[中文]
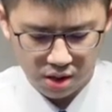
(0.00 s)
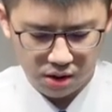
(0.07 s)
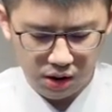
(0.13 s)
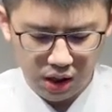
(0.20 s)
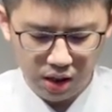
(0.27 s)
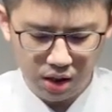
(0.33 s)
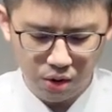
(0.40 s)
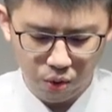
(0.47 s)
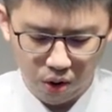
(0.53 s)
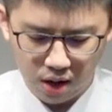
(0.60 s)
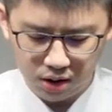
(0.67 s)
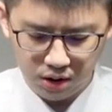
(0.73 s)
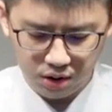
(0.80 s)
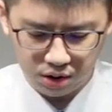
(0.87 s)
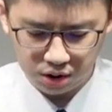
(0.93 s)
耶和华
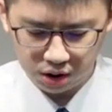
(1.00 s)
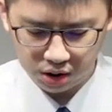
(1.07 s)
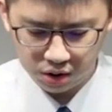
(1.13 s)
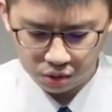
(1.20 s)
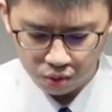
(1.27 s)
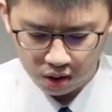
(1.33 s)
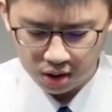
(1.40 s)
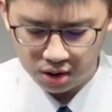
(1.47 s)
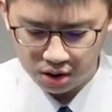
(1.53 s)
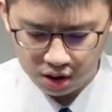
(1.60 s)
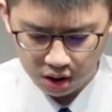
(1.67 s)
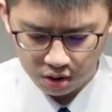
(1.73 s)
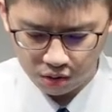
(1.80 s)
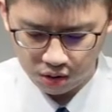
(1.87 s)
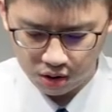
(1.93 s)
你神管
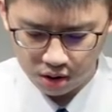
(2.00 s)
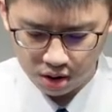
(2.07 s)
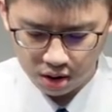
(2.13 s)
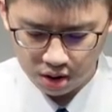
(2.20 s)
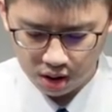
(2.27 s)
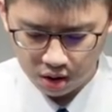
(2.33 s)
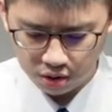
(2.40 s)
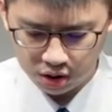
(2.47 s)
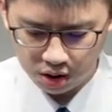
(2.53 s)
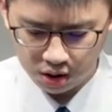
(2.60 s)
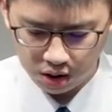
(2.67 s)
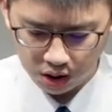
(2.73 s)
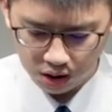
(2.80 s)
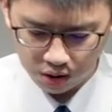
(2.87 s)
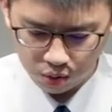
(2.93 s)
教你，好像
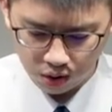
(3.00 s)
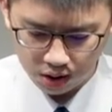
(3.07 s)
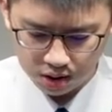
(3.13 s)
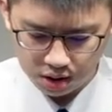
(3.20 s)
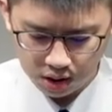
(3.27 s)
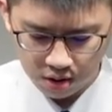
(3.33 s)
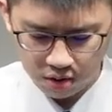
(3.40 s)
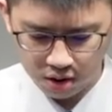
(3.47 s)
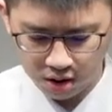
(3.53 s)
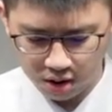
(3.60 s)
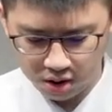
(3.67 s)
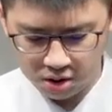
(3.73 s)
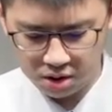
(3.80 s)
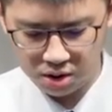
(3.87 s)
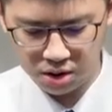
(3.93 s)
人管教
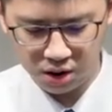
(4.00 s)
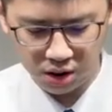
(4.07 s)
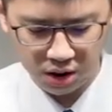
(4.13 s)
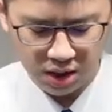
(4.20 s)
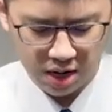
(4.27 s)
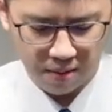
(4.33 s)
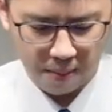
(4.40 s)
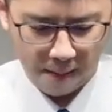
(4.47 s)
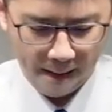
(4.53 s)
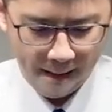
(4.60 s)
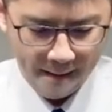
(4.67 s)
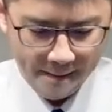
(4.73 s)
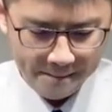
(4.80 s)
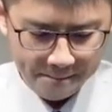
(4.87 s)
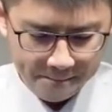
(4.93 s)
儿子一样，
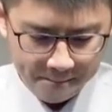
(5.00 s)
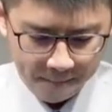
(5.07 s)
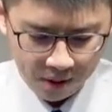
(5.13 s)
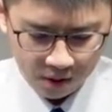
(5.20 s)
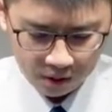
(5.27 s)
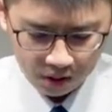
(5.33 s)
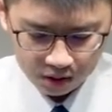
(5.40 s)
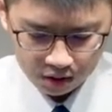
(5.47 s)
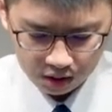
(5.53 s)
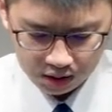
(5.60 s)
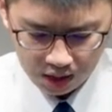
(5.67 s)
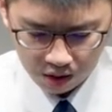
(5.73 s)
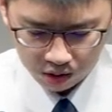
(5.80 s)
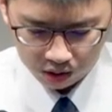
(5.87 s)
啊，那是到